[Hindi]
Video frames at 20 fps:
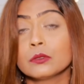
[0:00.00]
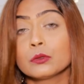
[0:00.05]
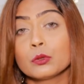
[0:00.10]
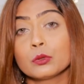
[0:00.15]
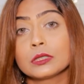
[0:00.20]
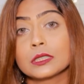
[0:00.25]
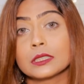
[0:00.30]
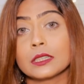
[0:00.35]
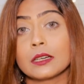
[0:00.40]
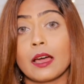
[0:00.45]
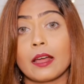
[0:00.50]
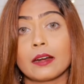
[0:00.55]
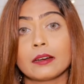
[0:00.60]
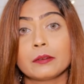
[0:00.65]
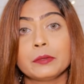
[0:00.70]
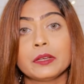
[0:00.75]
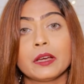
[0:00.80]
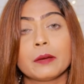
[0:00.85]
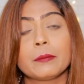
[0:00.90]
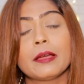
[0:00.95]
तो उसके
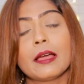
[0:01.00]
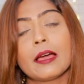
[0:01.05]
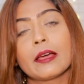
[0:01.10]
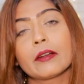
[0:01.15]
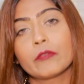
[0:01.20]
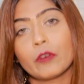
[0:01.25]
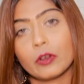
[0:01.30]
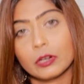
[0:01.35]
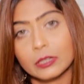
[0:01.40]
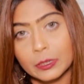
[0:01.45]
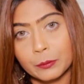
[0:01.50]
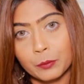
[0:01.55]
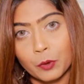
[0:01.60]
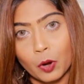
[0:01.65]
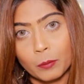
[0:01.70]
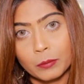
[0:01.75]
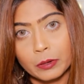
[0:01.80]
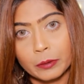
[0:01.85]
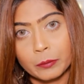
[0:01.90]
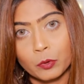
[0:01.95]
कारण भी हमें हेयर फॉल की
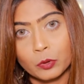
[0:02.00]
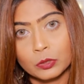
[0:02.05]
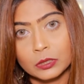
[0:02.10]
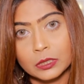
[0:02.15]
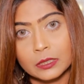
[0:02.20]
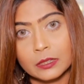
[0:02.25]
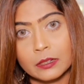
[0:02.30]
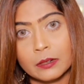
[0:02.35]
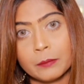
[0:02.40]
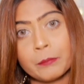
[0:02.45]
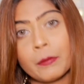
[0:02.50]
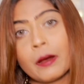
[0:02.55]
प्रॉब्लम होती है